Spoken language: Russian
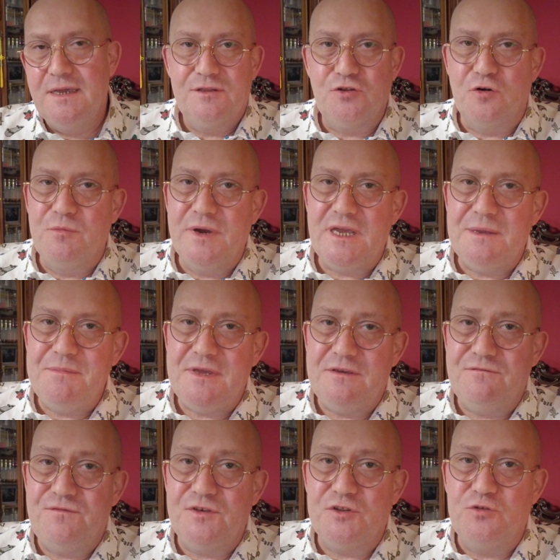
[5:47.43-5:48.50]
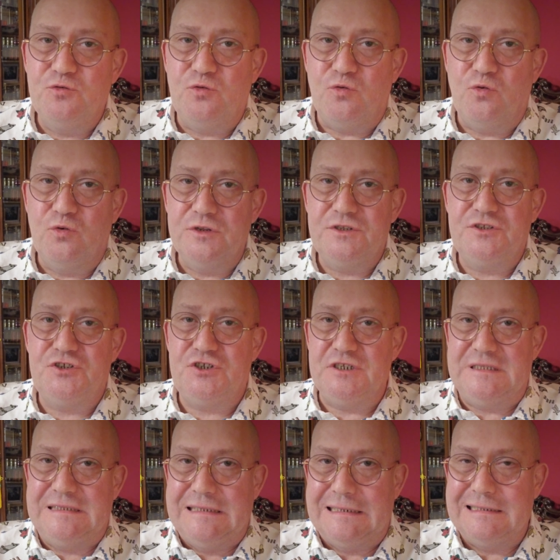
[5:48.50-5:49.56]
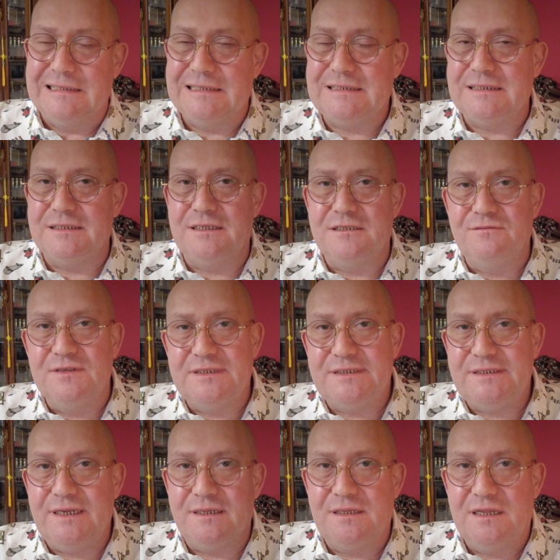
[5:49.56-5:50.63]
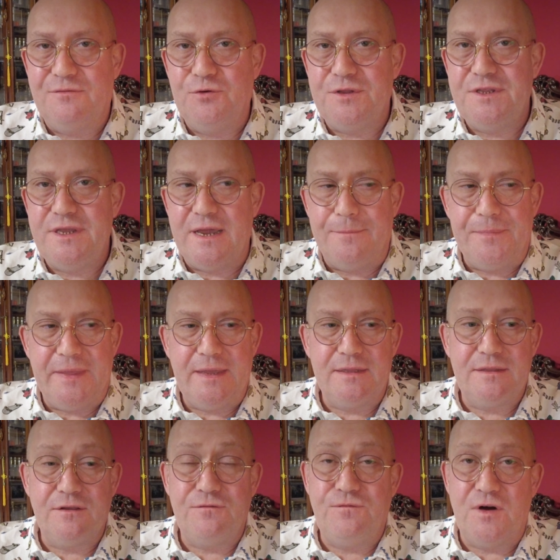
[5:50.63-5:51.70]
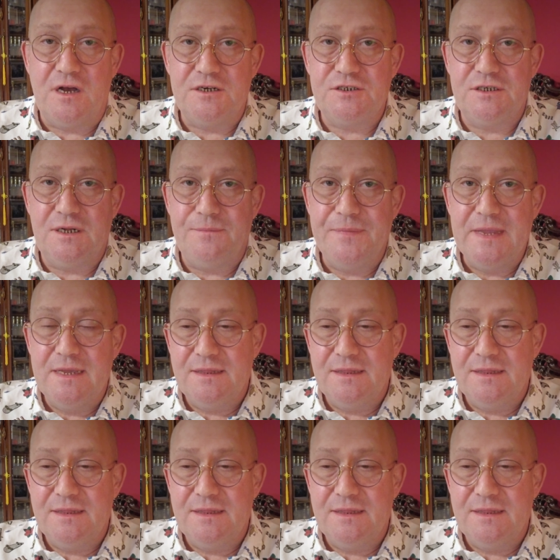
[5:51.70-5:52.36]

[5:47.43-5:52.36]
то мы имеем в виду от 14 до 21 дня. Это важно.